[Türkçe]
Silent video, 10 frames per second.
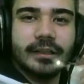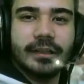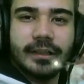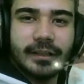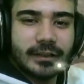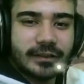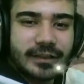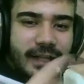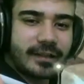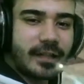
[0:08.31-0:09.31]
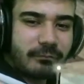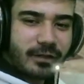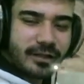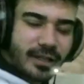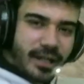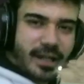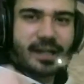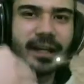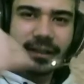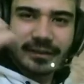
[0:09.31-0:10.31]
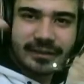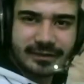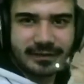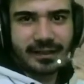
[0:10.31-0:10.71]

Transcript: e, GTA 5'te en hızlı